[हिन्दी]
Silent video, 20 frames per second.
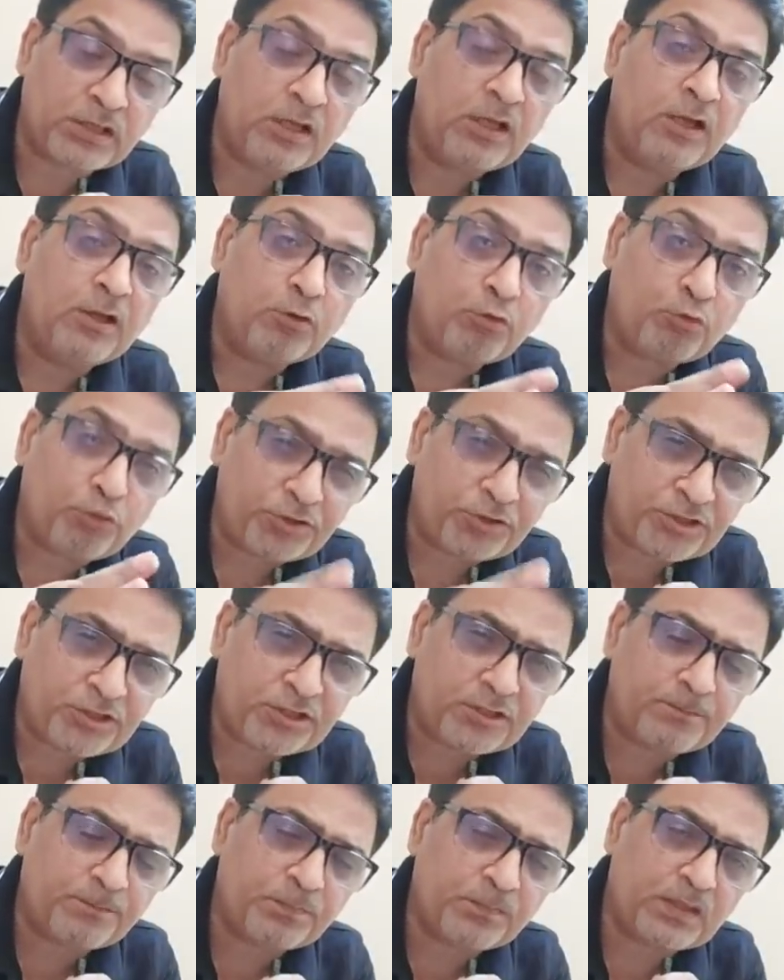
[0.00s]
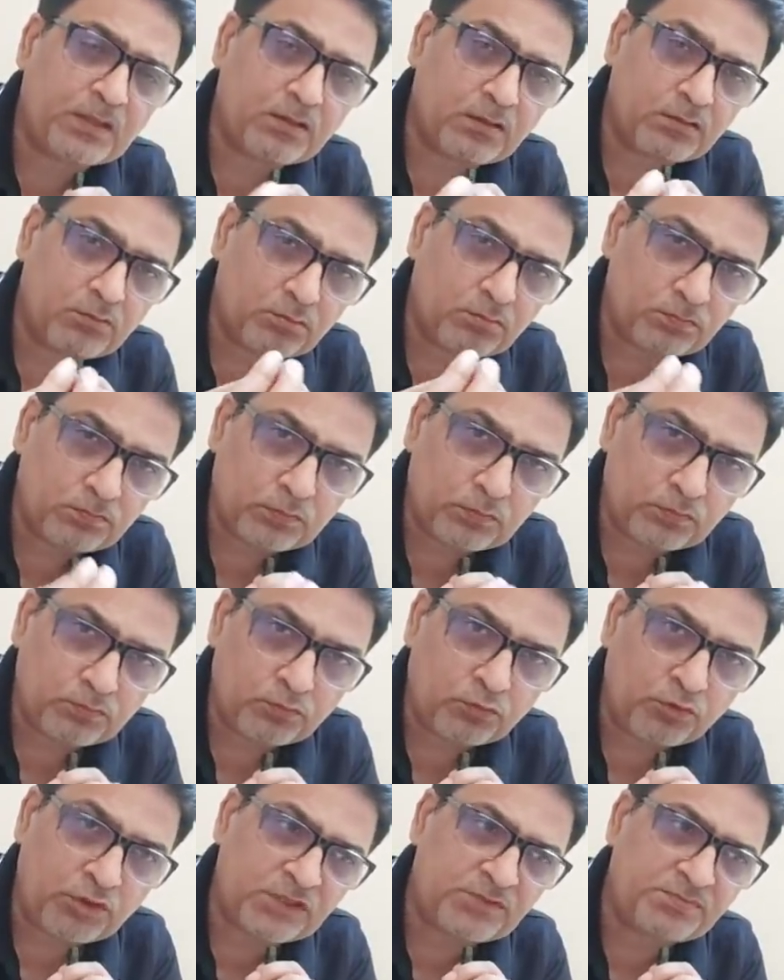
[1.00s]
से कुछ
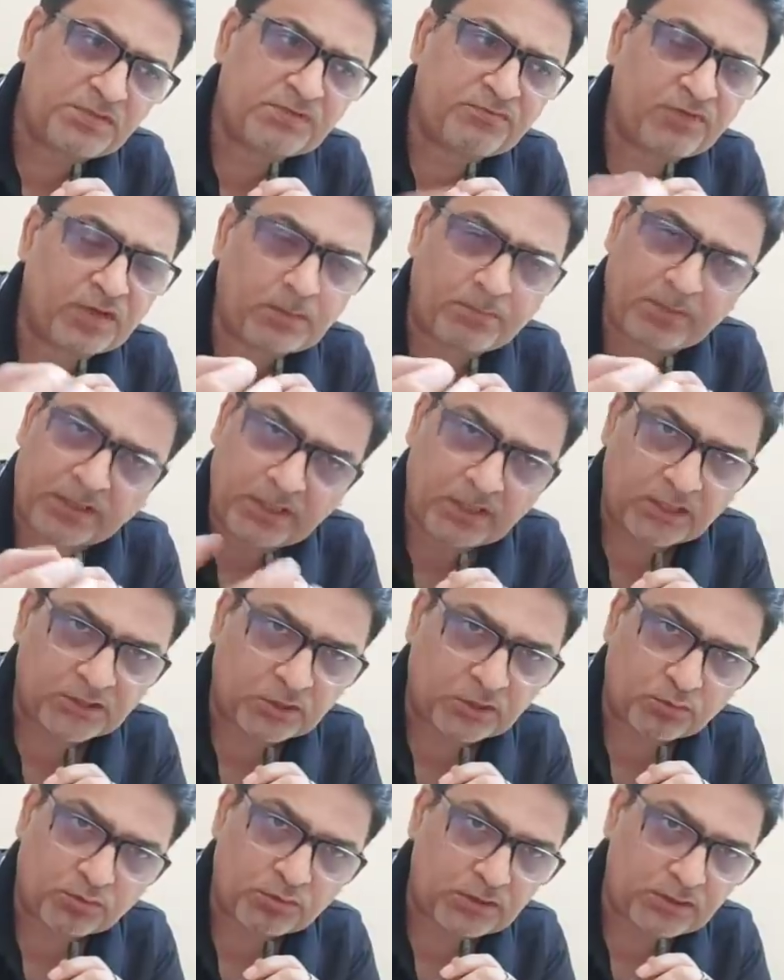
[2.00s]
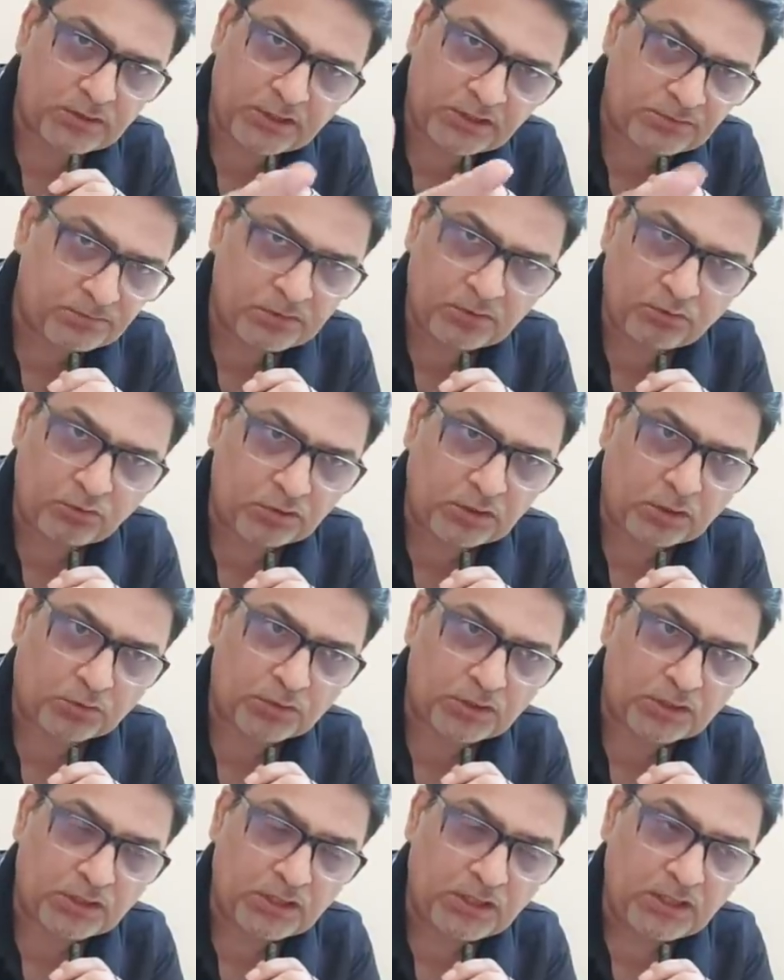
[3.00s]
उन्नीस बीस फ़र्क पड़ेगा ज़रूर इसमें नो
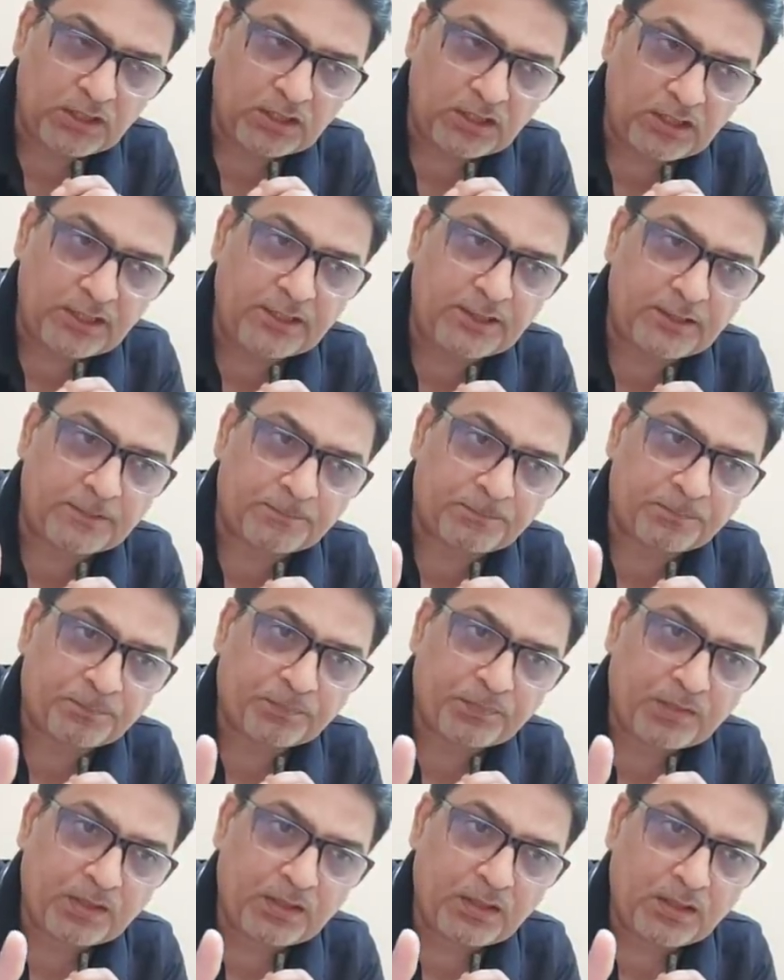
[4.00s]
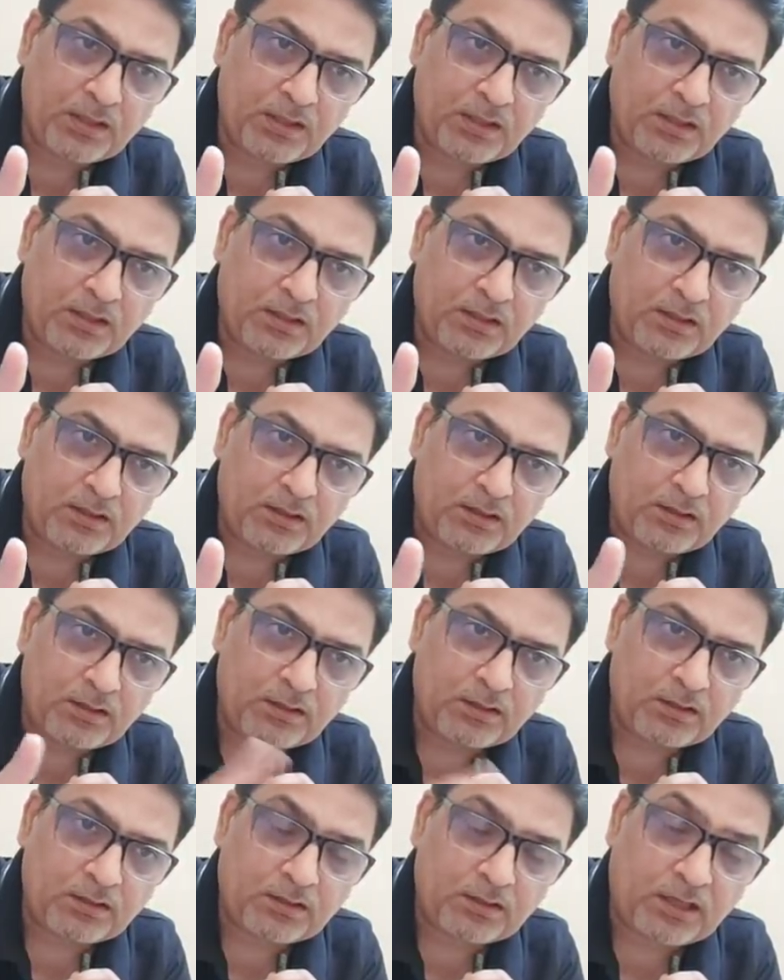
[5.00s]
डाउट लेकिन
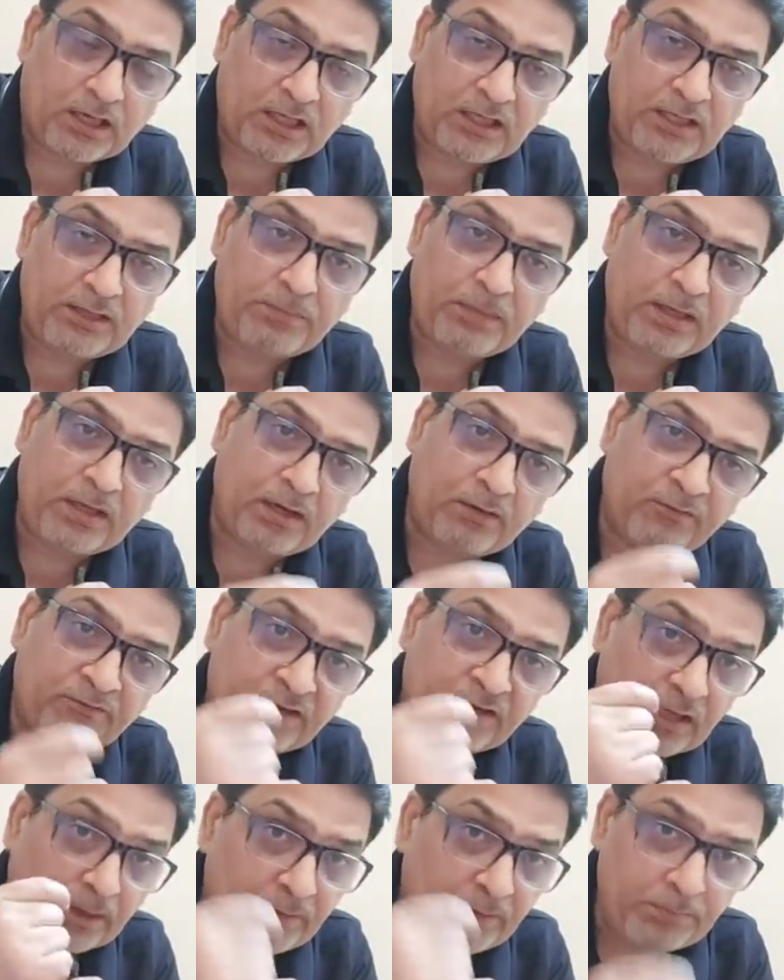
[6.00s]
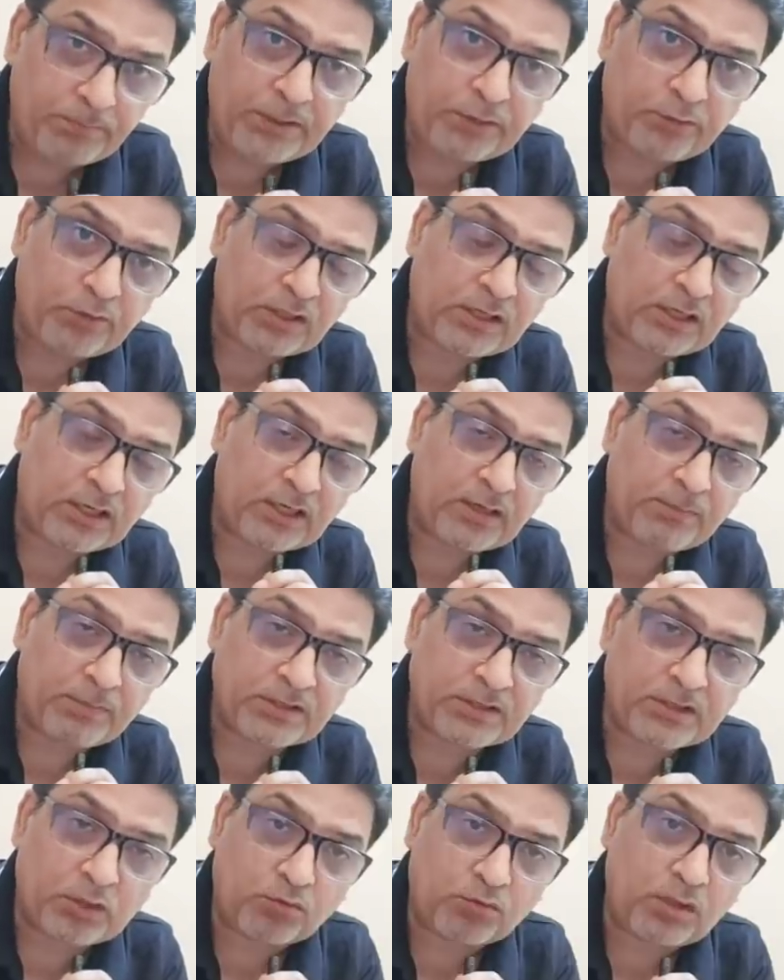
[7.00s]
खाली मैं विटामिन बी ट्वेल्व खा के
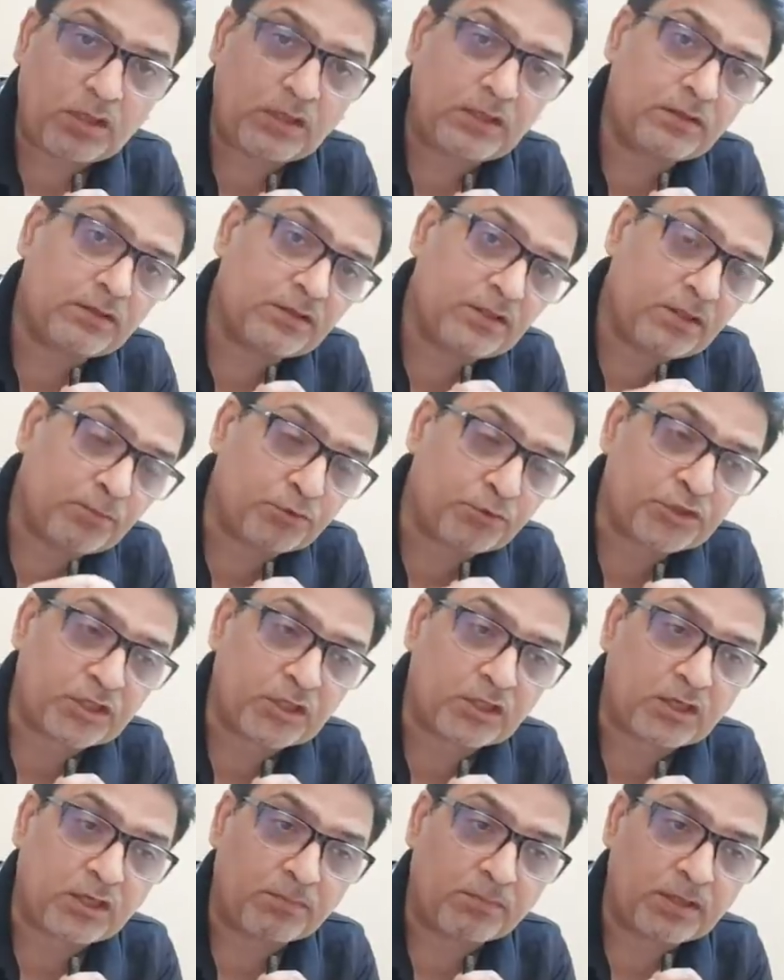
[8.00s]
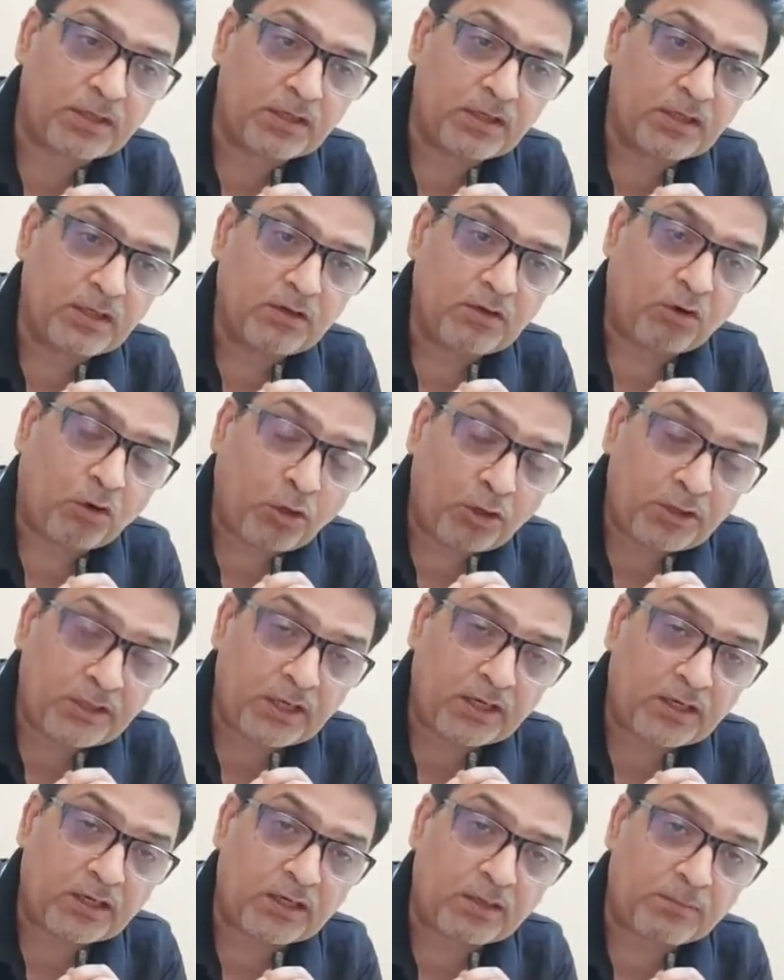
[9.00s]
बच जाऊँगा ये मुश्किल काम है और
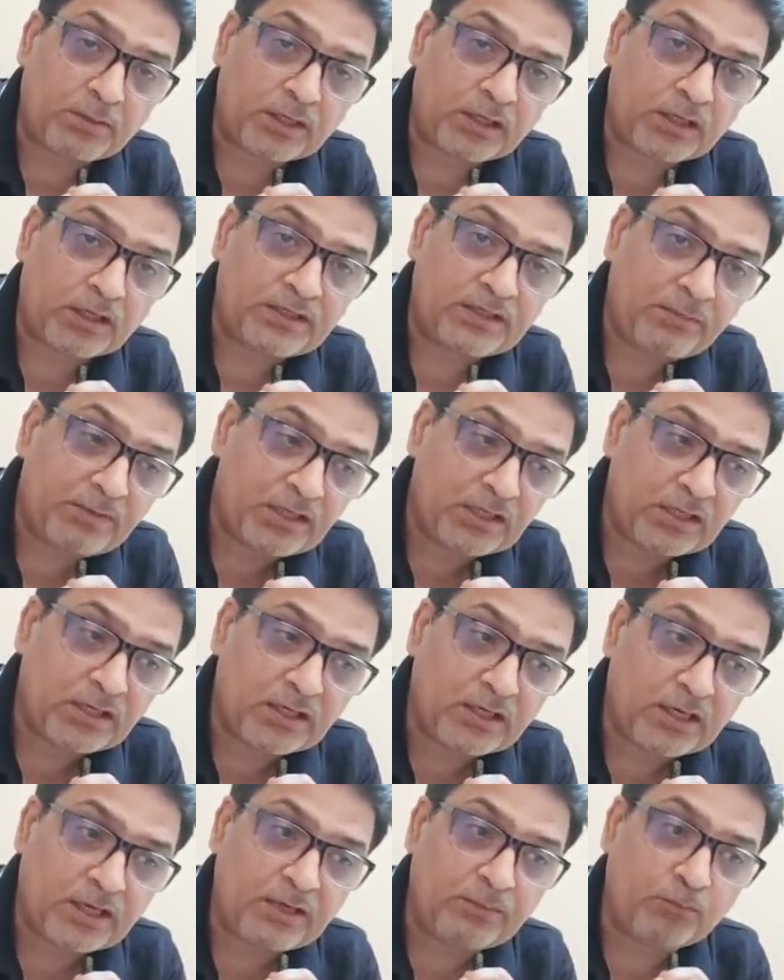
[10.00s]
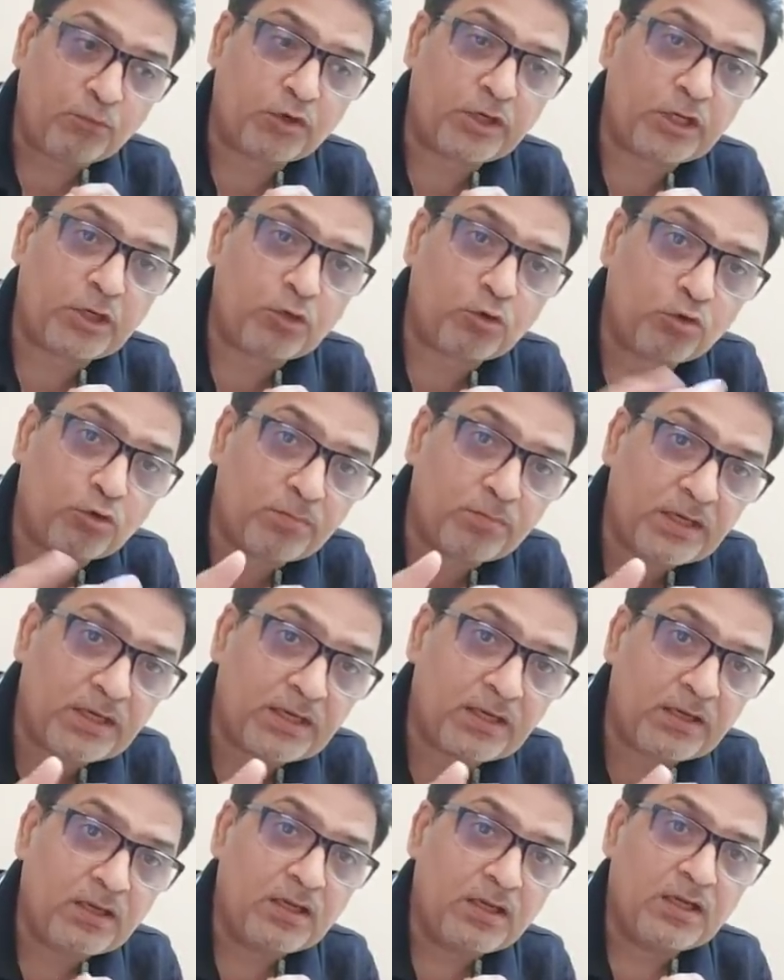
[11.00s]
क्या करना पड़ेगा ये भी देखा गया कि मोटे लोगों
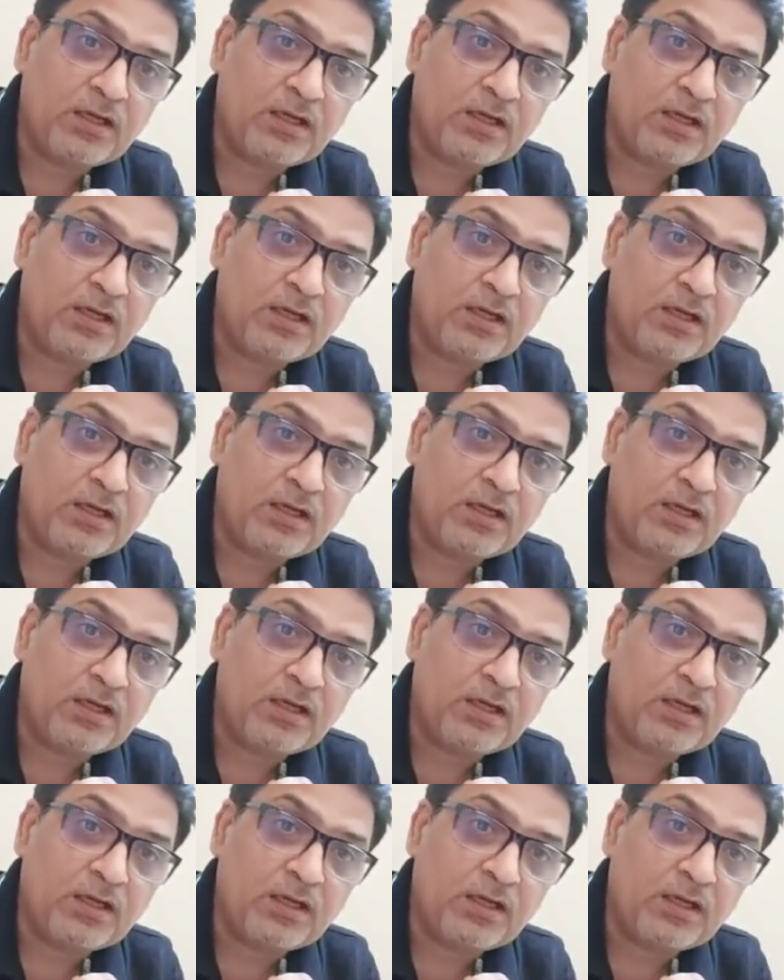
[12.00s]
में